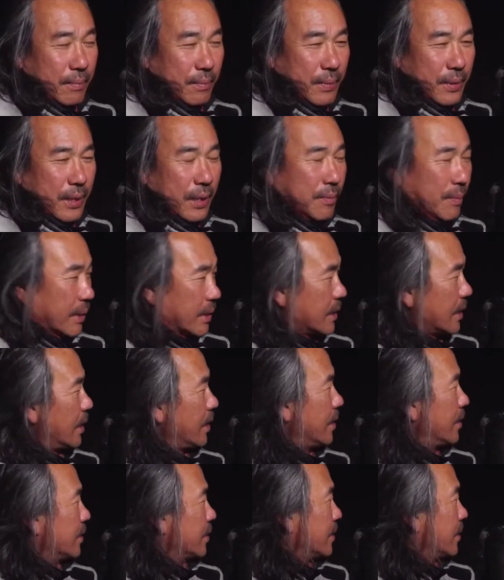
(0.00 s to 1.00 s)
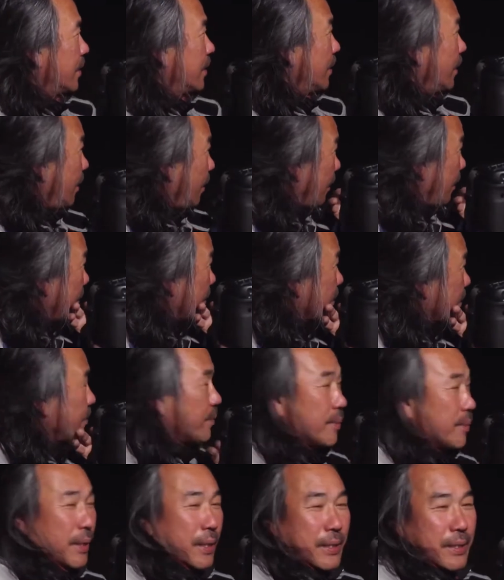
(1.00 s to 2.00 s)
지금 한 7년째
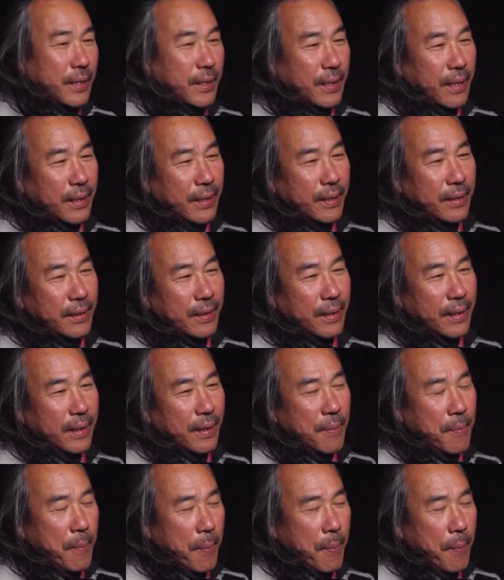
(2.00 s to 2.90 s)
열심히 별을 찾아다니는데